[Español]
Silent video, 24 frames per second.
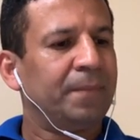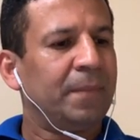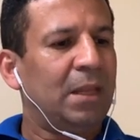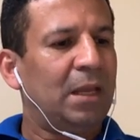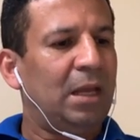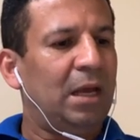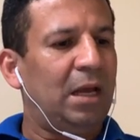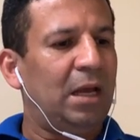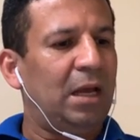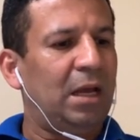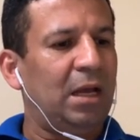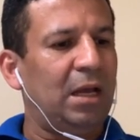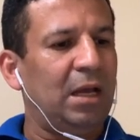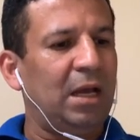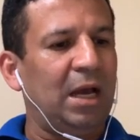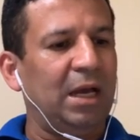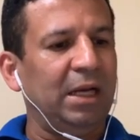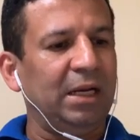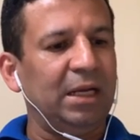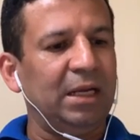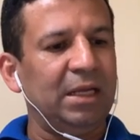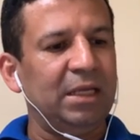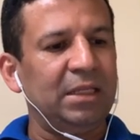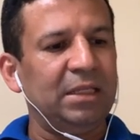a,
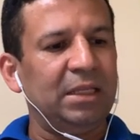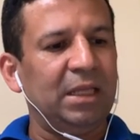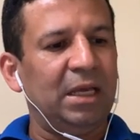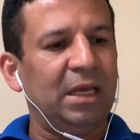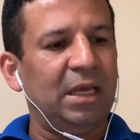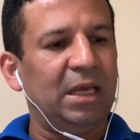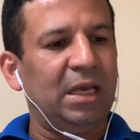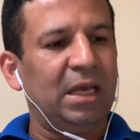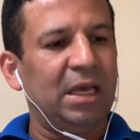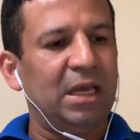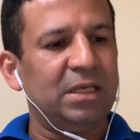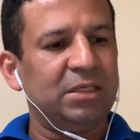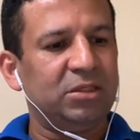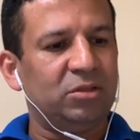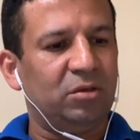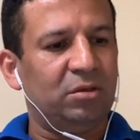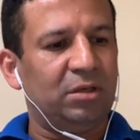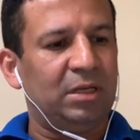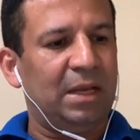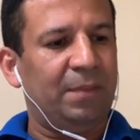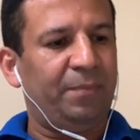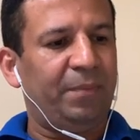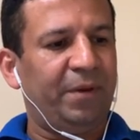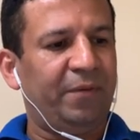raíz de eso,
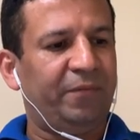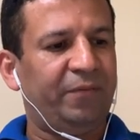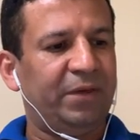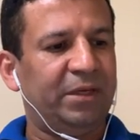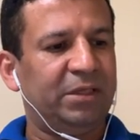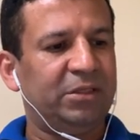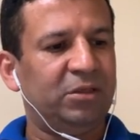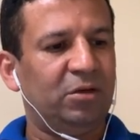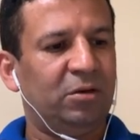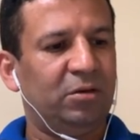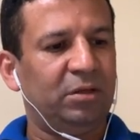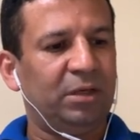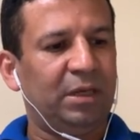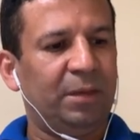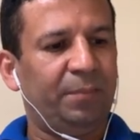la perfección que,